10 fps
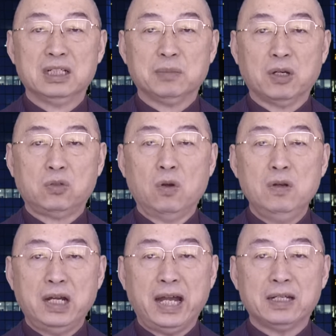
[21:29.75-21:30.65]
这么
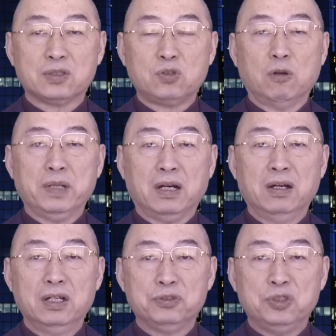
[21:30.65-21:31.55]
公开的坐
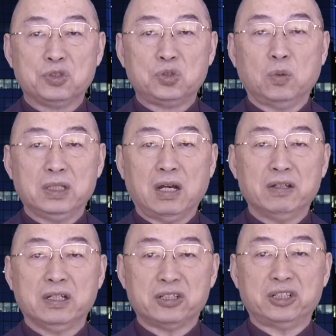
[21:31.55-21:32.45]
票去做
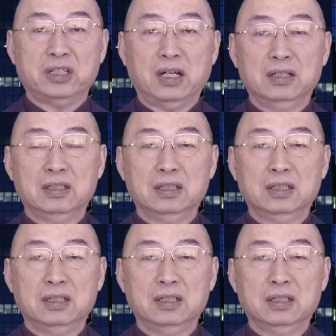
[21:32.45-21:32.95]
掉一个市长？